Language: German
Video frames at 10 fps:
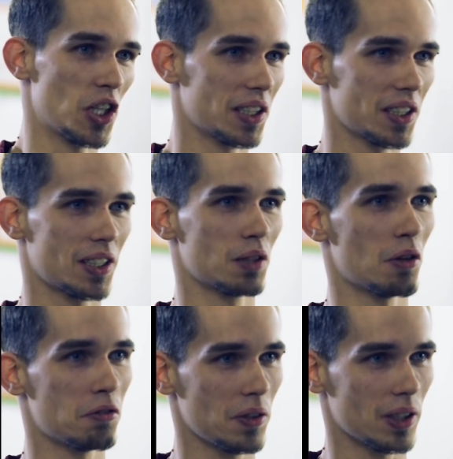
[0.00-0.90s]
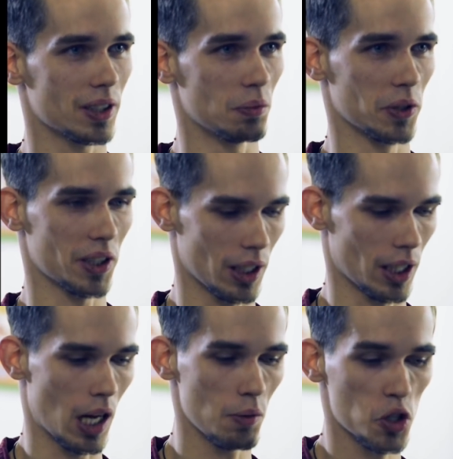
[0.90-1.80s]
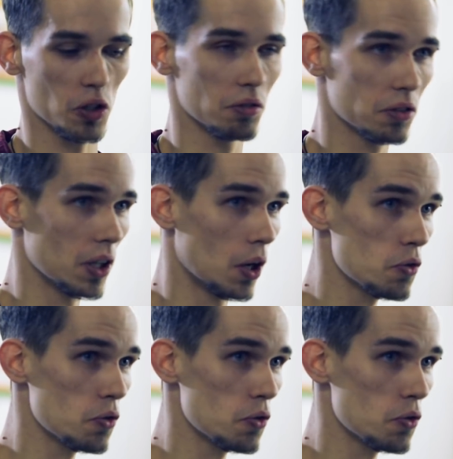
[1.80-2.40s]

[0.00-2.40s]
Stellen Sie sich das mal vor. Die müssen dann eine halbe Stunde früher